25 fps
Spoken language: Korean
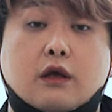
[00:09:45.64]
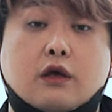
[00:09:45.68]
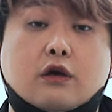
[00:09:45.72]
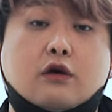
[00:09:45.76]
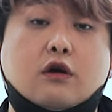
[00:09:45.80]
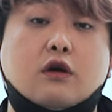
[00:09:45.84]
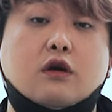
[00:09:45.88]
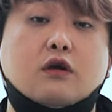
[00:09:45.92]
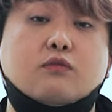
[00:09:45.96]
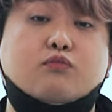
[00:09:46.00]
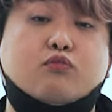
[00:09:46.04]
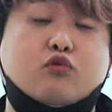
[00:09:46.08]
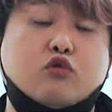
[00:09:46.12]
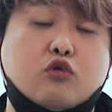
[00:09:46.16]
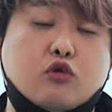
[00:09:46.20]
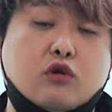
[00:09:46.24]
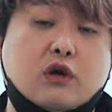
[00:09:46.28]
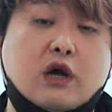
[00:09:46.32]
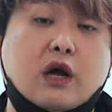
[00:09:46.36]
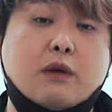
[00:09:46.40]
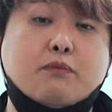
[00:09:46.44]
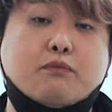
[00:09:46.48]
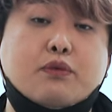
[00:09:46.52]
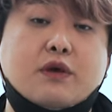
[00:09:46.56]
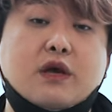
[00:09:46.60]
이걸
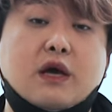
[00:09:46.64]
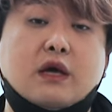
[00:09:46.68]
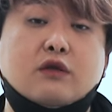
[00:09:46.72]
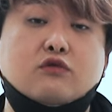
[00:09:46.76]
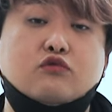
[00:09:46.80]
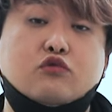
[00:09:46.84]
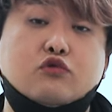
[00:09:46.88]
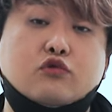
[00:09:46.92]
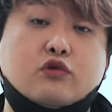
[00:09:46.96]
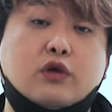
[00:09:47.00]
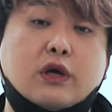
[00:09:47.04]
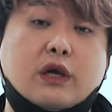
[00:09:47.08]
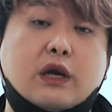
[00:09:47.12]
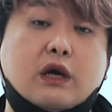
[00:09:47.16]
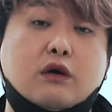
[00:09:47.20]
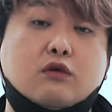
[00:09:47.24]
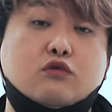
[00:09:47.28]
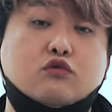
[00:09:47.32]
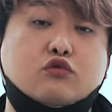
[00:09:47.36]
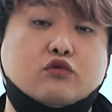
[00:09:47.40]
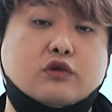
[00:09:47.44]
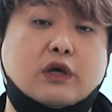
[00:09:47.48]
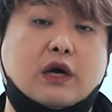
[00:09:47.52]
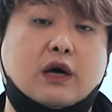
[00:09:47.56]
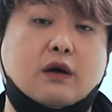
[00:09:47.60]
불가피한 후퇴라고
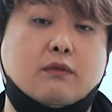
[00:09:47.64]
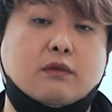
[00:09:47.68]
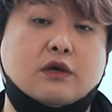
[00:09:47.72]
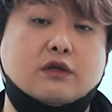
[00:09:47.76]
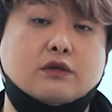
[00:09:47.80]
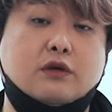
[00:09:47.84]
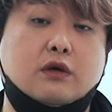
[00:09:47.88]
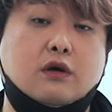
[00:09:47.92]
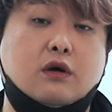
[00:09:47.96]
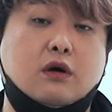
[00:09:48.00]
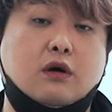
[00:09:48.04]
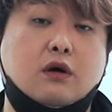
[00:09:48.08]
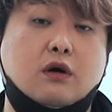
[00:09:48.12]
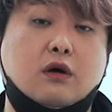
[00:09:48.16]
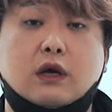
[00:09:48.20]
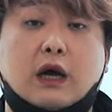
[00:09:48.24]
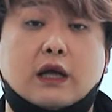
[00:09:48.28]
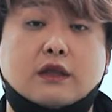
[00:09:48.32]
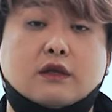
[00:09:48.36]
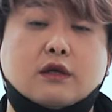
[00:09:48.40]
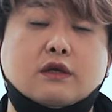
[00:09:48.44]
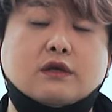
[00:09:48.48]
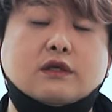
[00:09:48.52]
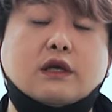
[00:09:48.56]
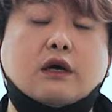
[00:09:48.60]
주장하면서
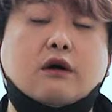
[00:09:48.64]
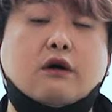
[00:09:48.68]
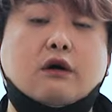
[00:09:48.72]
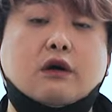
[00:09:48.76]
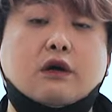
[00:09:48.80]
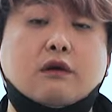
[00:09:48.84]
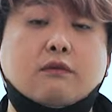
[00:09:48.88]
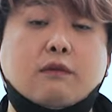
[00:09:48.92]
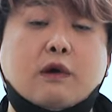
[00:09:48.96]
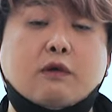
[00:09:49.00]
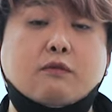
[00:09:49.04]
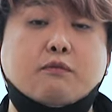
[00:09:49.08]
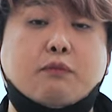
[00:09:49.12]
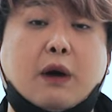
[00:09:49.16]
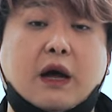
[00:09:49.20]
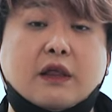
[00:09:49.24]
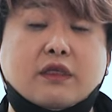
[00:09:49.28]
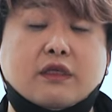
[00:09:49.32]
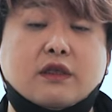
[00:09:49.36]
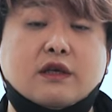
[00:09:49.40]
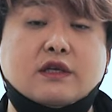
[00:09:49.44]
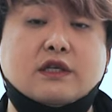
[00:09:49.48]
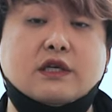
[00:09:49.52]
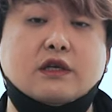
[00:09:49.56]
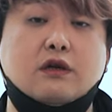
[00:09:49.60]
같은 상황이면
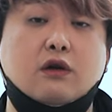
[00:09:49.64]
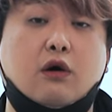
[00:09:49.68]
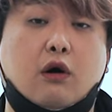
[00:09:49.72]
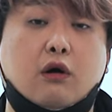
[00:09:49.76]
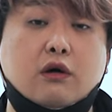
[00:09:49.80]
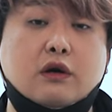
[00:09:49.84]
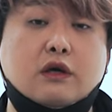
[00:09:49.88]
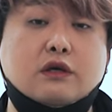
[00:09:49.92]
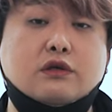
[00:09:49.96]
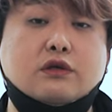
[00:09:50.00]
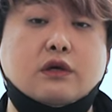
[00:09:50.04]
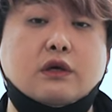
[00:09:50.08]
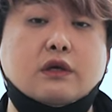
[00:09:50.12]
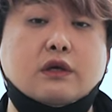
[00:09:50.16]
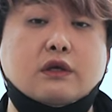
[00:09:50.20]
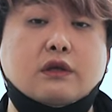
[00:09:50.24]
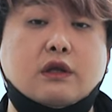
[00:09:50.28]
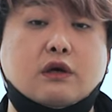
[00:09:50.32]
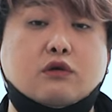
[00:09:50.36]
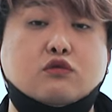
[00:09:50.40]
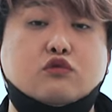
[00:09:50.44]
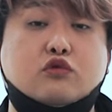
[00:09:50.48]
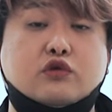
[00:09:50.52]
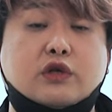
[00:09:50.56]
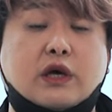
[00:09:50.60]
반드시 런을 쳐야
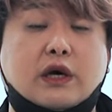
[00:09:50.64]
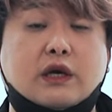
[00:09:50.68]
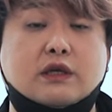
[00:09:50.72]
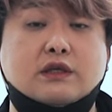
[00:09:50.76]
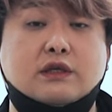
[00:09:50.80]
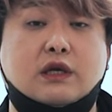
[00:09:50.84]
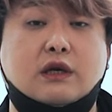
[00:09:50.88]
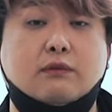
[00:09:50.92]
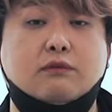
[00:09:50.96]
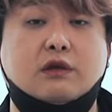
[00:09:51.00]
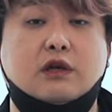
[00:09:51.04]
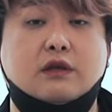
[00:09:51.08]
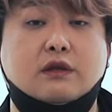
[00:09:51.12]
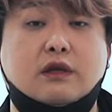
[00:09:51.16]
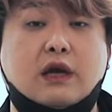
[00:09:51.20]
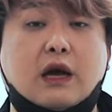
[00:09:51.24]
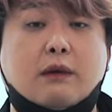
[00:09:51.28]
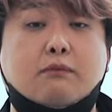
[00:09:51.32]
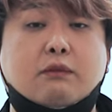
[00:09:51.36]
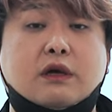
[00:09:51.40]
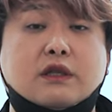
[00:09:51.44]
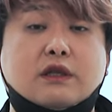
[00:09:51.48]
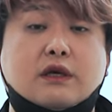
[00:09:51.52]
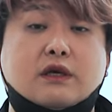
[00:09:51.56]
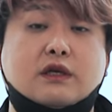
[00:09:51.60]
된다고 주장하는 사람들한테
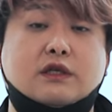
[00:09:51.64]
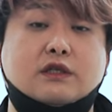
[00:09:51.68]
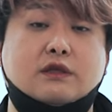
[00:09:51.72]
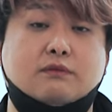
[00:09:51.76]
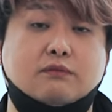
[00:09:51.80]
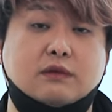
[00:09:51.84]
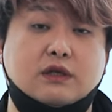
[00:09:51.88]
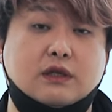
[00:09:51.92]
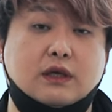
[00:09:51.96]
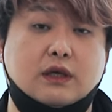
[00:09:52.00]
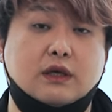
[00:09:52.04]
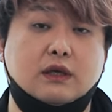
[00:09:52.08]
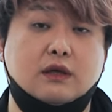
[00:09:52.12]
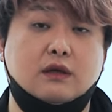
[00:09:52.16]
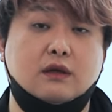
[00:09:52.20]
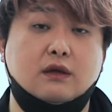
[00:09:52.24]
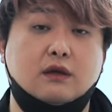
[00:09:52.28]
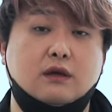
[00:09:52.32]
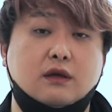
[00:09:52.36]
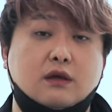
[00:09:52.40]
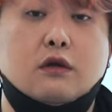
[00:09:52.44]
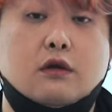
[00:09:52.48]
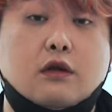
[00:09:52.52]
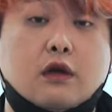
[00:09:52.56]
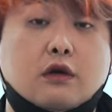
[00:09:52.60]
한마디 하겠습니다.
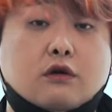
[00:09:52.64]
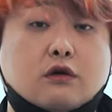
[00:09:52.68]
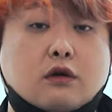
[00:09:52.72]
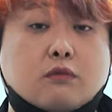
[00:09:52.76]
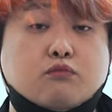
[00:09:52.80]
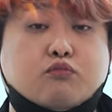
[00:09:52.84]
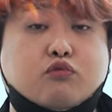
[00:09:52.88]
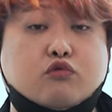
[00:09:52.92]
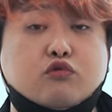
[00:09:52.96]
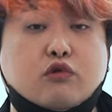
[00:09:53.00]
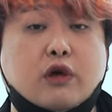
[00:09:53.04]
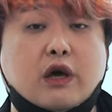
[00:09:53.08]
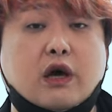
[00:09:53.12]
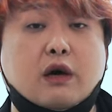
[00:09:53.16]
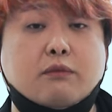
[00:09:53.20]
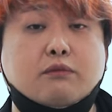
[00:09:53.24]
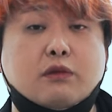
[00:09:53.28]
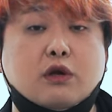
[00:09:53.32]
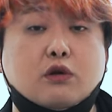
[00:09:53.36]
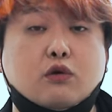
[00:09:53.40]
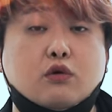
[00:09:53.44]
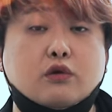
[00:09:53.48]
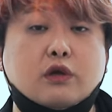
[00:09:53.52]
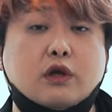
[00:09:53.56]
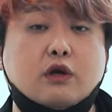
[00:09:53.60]
니네 그럼 북괴가
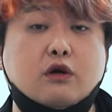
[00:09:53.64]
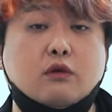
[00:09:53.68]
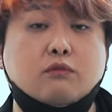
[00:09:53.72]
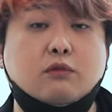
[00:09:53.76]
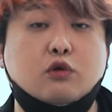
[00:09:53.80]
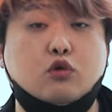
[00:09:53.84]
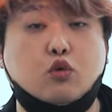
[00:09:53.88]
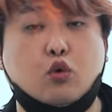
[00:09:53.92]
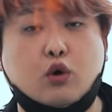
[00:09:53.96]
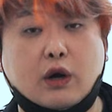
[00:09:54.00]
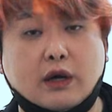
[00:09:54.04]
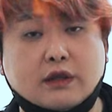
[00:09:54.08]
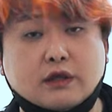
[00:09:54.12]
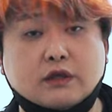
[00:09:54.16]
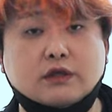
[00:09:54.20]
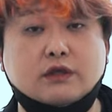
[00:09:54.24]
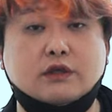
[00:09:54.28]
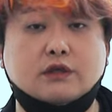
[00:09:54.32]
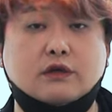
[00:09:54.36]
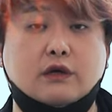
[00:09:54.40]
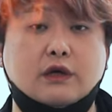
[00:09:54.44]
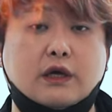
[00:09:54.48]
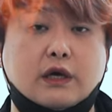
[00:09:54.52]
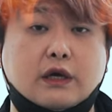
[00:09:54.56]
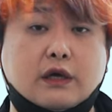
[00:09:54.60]
밀고 내려오면 똑같은
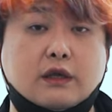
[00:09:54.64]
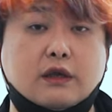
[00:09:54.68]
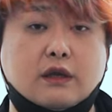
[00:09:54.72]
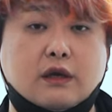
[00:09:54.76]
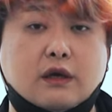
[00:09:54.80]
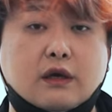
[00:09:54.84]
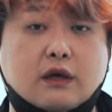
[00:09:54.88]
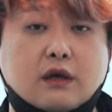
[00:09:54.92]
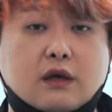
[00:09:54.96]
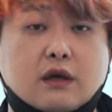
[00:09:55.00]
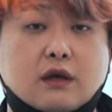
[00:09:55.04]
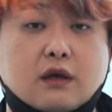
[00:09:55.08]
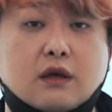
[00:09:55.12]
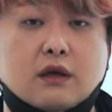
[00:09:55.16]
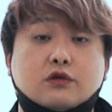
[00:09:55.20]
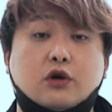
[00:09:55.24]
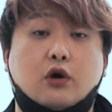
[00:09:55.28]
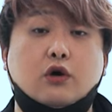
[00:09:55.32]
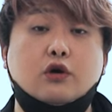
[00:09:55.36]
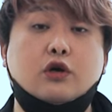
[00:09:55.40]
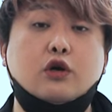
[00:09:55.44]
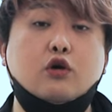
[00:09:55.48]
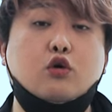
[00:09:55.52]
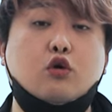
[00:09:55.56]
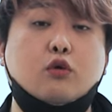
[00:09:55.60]
짓거리 하겠네.
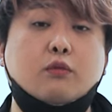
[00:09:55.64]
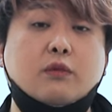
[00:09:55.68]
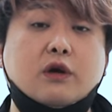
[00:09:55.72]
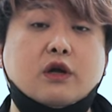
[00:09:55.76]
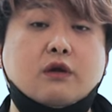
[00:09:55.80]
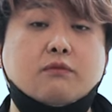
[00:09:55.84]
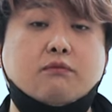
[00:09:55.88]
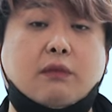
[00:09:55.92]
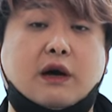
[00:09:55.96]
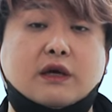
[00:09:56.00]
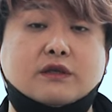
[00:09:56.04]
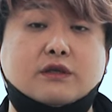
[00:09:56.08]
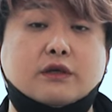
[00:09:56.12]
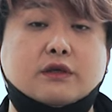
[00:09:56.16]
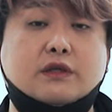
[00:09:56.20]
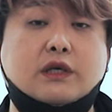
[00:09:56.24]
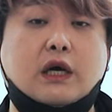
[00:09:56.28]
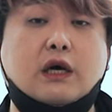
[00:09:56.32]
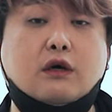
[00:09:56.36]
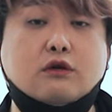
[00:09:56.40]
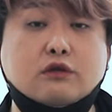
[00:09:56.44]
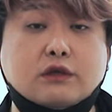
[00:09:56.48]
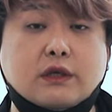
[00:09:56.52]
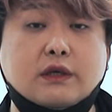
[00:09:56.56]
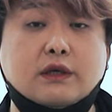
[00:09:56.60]
적이 오면은 맞서
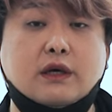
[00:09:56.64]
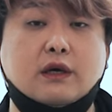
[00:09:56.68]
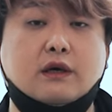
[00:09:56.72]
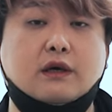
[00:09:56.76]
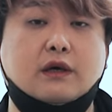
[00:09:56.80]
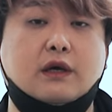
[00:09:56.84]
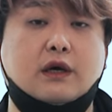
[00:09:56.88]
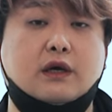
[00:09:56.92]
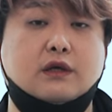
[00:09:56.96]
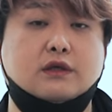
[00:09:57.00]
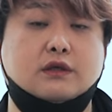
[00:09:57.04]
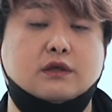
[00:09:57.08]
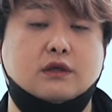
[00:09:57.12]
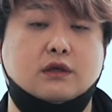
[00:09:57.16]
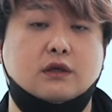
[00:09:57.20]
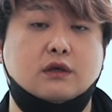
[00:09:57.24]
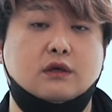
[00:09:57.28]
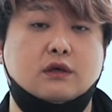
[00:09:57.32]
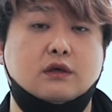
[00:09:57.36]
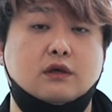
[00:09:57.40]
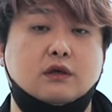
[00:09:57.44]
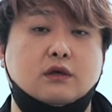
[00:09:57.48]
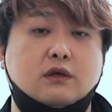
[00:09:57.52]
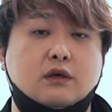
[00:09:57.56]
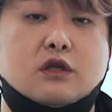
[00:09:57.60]
싸울 생각을
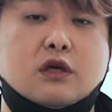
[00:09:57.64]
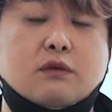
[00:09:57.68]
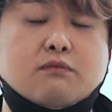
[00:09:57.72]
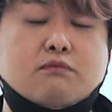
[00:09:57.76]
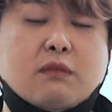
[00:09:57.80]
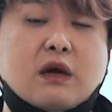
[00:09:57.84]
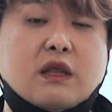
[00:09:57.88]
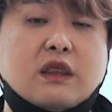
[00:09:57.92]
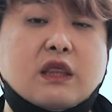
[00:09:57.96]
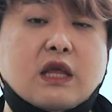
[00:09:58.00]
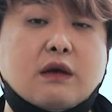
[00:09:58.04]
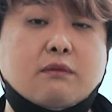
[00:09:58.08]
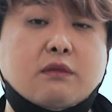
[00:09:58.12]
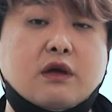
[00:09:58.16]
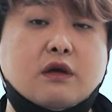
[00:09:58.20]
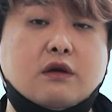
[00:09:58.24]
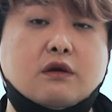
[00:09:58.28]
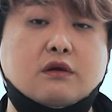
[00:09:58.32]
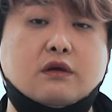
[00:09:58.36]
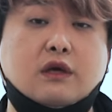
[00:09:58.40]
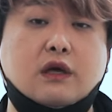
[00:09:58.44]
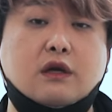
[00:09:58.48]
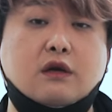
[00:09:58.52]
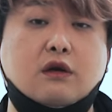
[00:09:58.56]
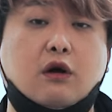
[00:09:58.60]
해야지, 틈만 나면
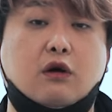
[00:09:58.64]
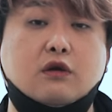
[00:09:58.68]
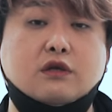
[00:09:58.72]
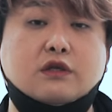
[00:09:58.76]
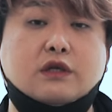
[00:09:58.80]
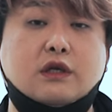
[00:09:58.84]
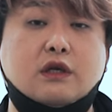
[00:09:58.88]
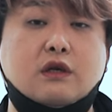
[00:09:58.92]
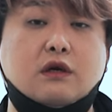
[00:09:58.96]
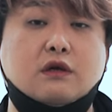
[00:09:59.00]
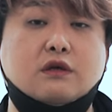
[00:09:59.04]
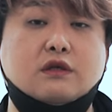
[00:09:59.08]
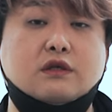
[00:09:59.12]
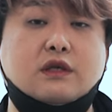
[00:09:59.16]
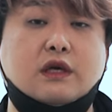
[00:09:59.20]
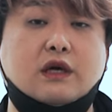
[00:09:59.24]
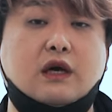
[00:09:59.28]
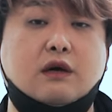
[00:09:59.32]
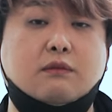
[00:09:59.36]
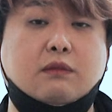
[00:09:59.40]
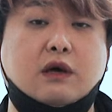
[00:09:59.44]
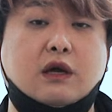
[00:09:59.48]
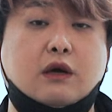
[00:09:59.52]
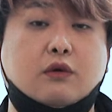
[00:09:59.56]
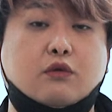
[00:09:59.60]
이렇게 런치려는
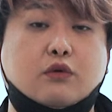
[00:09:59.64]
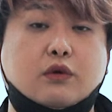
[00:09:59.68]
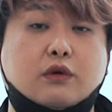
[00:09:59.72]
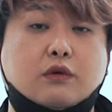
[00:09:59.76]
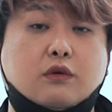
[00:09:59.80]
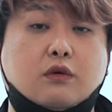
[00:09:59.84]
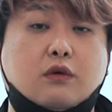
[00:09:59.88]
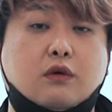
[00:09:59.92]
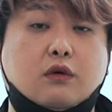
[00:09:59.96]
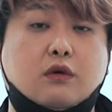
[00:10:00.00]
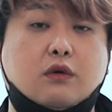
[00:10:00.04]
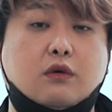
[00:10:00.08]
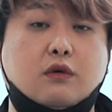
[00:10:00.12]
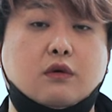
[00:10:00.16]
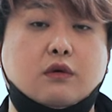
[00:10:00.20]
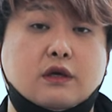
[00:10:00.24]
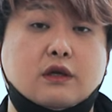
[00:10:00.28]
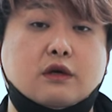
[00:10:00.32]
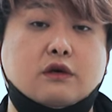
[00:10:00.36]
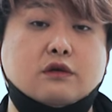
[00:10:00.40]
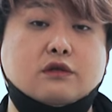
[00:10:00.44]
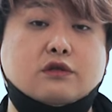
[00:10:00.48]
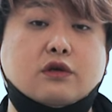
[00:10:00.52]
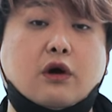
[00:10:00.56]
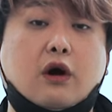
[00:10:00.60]
생각만 하고 있고.
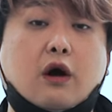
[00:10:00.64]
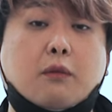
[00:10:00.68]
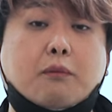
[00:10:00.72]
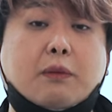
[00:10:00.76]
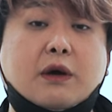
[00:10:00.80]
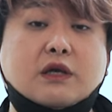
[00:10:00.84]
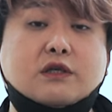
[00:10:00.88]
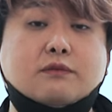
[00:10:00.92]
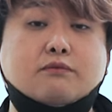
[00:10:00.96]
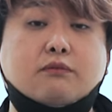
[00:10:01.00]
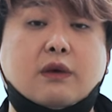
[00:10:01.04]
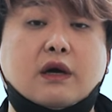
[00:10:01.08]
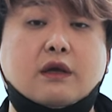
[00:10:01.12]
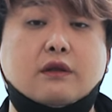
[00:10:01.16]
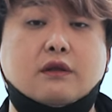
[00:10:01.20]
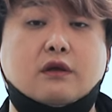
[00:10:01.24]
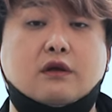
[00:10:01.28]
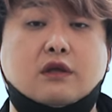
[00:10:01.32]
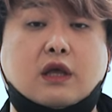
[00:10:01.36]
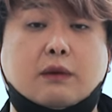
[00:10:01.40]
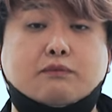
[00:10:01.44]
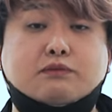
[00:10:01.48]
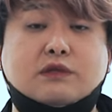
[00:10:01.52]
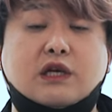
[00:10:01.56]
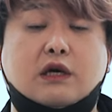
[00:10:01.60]
이런 썩어빠진
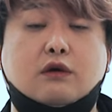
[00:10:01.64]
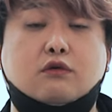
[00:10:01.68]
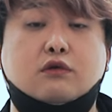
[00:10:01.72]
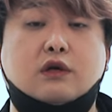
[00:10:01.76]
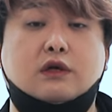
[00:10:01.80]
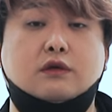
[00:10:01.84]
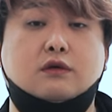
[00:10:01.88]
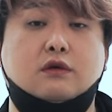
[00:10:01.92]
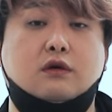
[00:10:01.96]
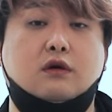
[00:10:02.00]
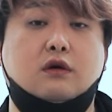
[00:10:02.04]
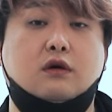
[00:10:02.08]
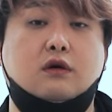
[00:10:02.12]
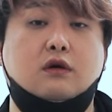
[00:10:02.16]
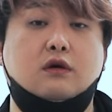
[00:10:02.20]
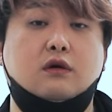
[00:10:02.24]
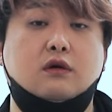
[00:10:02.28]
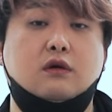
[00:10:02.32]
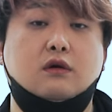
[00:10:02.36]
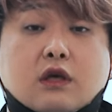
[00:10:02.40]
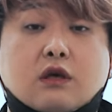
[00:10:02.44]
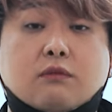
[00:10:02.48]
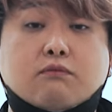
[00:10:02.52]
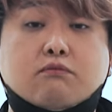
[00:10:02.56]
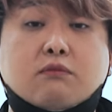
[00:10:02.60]
마인드를 탑재하고 나서
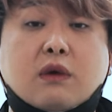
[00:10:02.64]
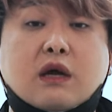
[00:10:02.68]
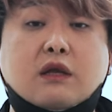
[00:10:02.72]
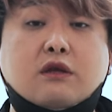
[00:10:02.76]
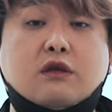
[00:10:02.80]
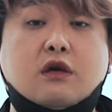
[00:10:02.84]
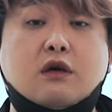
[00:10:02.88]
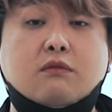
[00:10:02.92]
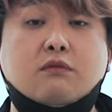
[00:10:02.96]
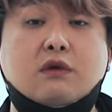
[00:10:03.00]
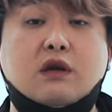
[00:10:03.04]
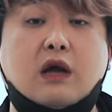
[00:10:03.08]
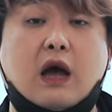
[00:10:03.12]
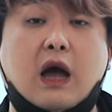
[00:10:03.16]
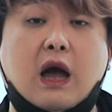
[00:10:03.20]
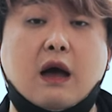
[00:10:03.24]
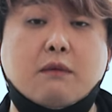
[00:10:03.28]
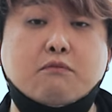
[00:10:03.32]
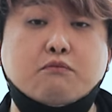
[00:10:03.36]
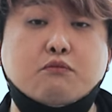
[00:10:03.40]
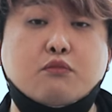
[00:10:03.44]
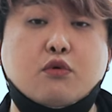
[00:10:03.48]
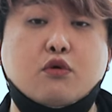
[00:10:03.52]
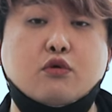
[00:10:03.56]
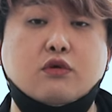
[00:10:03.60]
입만 열면
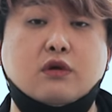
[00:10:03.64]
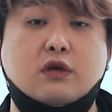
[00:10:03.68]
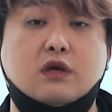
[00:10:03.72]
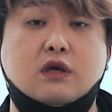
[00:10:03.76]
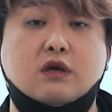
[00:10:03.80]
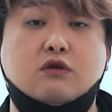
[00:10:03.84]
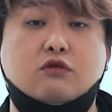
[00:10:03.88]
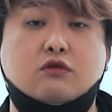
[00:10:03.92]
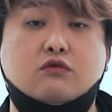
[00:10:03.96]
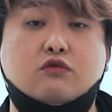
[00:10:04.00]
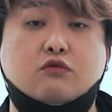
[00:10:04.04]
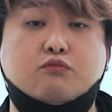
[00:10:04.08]
안 보니